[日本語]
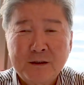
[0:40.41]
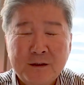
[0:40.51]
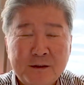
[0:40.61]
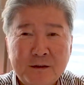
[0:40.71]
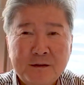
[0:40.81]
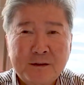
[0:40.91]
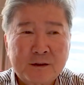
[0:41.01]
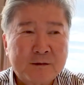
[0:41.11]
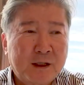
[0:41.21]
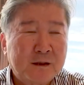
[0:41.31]
えー、だか
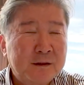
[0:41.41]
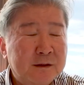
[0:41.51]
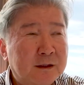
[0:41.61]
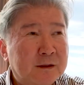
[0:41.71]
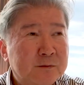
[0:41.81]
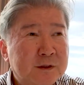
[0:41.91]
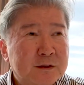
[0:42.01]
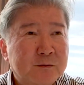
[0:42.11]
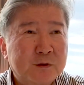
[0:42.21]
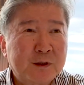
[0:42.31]
らまあ、あの、皆
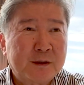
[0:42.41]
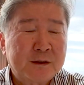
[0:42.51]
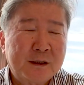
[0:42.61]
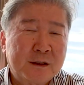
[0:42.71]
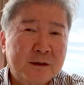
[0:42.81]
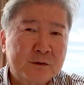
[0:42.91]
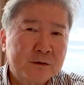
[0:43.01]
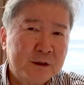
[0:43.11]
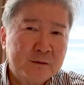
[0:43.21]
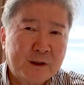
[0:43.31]
さんもね、いや、こ
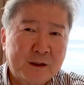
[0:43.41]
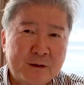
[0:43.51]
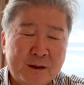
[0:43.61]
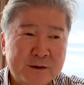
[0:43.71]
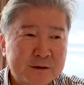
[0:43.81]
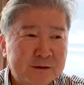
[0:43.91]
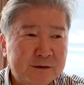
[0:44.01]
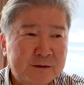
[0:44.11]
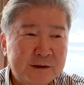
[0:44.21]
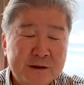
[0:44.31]
のテーマは別
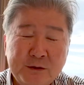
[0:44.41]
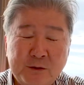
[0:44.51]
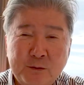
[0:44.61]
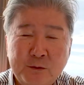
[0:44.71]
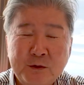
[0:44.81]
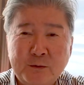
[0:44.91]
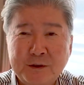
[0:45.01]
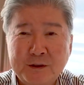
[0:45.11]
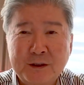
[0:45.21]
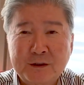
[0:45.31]
にって思うかも
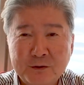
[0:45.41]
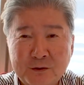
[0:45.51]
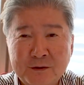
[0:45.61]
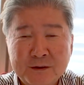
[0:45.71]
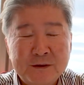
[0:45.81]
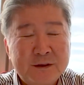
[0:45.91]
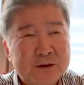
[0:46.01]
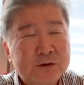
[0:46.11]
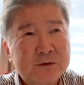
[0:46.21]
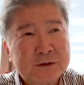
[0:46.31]
しれないけど、
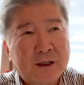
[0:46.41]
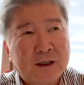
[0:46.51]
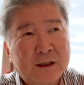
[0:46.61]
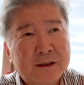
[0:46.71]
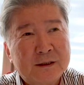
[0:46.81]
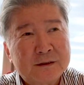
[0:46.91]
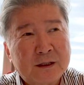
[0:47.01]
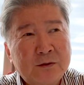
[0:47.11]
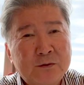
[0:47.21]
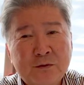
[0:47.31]
一応さ、
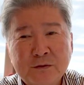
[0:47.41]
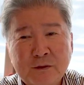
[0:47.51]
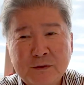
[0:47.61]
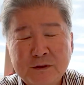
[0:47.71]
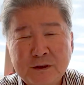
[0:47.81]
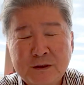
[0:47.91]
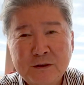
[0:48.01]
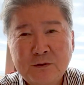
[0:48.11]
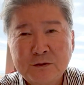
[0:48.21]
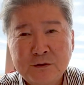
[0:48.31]
参考のためにね、
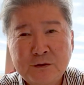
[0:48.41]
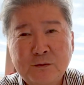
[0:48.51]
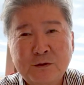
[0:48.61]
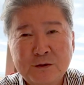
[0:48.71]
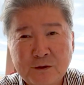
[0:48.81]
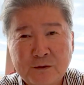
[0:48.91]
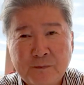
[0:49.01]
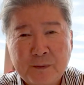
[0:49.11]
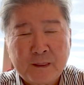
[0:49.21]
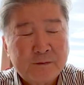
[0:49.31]
聞いとくいいと思うんです
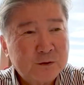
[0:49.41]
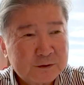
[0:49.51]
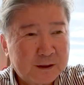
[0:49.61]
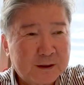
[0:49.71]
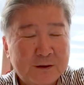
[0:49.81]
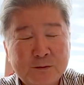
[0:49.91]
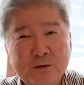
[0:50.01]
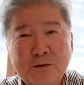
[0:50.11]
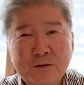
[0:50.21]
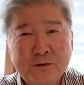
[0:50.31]
よ。で、よくね、あの
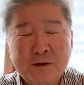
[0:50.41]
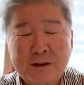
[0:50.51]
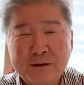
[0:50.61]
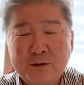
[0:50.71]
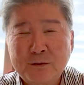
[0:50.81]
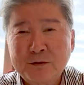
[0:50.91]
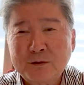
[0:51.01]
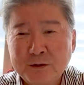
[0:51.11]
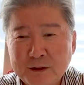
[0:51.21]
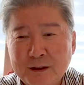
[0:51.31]
僕の中に
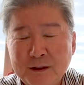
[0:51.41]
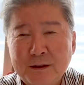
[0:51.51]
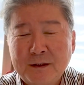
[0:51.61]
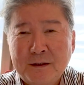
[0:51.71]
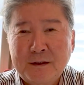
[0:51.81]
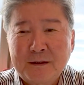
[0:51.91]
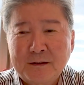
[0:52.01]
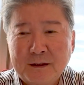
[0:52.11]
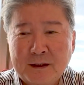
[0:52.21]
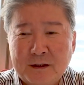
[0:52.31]
コメントでね、
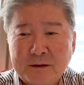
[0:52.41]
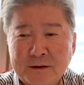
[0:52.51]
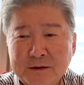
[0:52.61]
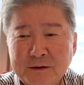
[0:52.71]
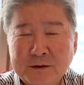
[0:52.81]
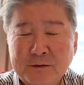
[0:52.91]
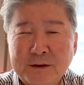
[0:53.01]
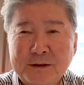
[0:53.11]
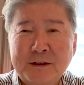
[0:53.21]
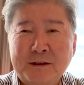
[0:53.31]
えー、なんか、私はそん
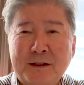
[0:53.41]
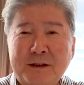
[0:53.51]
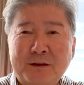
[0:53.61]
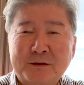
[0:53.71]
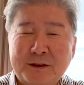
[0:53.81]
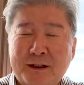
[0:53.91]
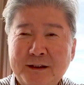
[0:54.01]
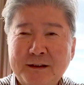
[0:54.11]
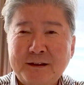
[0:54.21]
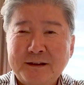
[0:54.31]
なに資産ないけど
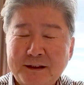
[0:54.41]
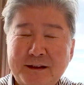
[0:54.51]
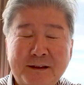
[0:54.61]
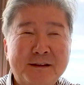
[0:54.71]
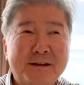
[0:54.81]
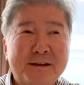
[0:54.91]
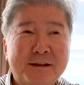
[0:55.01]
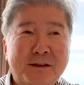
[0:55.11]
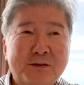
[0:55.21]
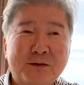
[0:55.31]
さ、ね、
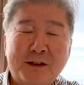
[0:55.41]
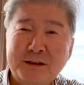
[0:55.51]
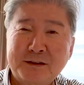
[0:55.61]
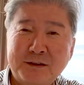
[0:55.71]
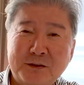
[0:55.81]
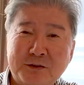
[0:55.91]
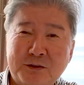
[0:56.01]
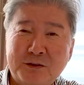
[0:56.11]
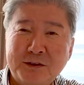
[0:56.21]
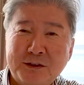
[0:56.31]
えー、会長の話聞いてる
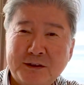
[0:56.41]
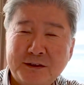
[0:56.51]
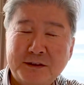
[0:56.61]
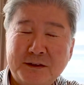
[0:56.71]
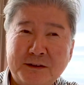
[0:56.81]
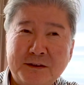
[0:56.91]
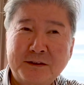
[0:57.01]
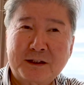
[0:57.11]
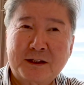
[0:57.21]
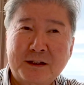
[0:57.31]
と、う
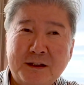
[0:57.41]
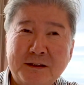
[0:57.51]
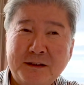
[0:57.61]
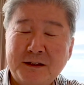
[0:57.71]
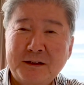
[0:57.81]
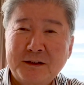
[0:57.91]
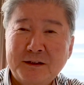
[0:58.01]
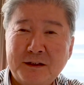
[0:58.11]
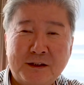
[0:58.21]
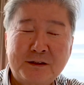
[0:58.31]
ん、なんか、ね、
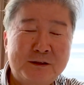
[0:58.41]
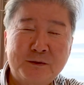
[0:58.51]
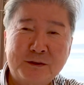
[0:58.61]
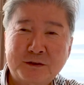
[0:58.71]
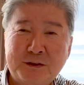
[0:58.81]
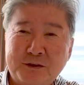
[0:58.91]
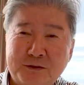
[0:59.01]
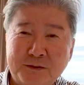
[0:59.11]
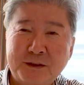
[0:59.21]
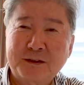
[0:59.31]
気分がスッキリ
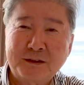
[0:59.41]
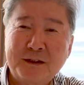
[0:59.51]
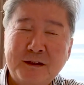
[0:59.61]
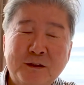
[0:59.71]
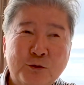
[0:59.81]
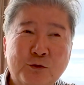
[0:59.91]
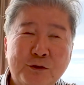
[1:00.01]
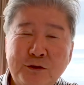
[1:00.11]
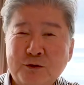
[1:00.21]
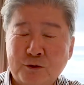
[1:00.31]
するみたいなね、それ
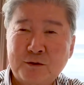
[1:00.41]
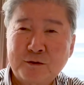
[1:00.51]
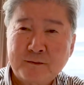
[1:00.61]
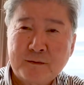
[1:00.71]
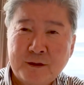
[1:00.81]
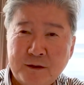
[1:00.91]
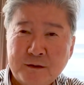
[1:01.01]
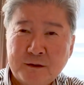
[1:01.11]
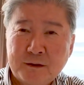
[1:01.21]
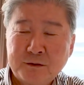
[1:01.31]
いいんですよ。
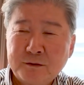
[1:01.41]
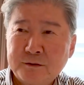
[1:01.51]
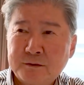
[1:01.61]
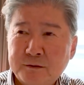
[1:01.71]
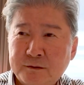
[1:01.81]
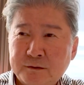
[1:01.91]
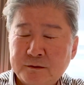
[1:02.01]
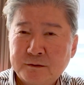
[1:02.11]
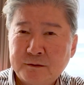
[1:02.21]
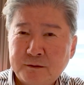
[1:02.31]
ね、あ
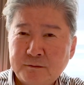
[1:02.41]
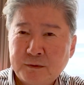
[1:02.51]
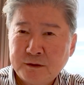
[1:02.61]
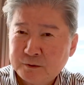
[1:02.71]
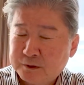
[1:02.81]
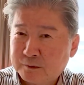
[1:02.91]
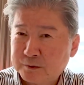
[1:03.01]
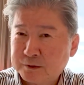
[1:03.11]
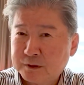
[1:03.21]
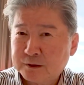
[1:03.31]
のー、前にも言ったか
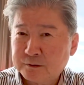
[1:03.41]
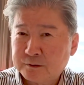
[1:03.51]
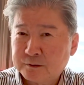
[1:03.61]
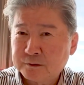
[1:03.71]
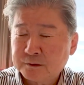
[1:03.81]
もしれないけど、